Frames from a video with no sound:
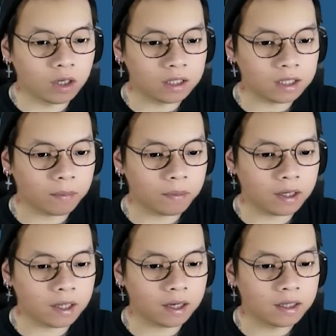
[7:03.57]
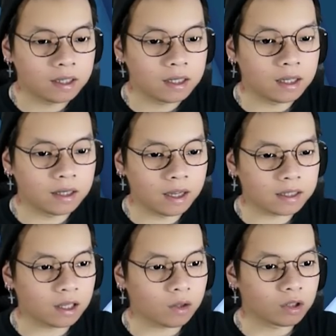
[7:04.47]
ya, sampai ke yang uh, eh,
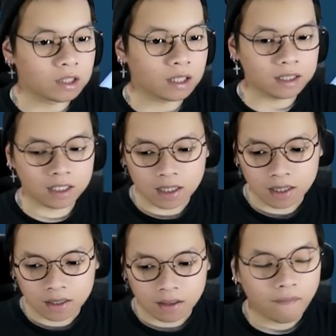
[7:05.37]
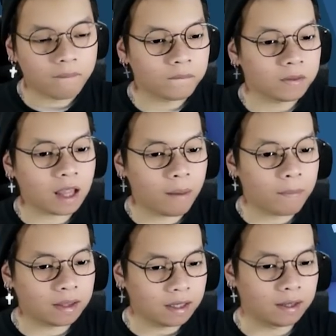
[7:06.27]
Excellent Ocean guys ya
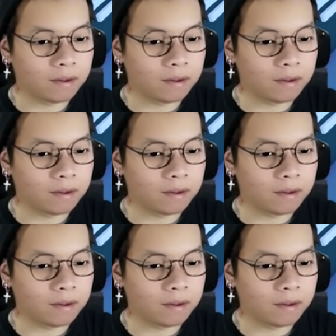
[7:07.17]
tamatin nih.